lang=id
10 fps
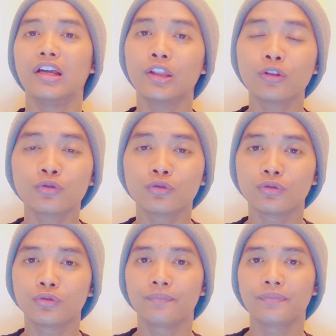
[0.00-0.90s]
Itu
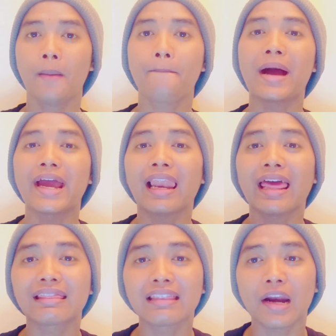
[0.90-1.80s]
pay
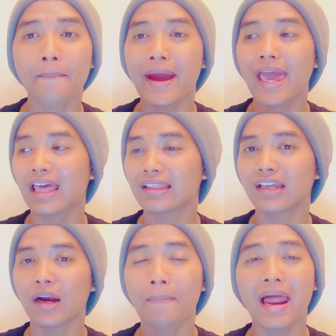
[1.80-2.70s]
letter, pay
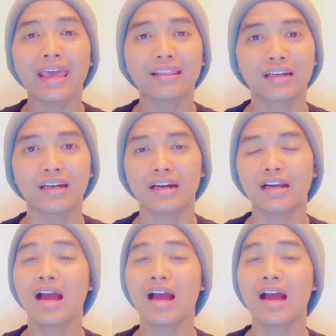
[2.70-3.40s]
letter, pay letter.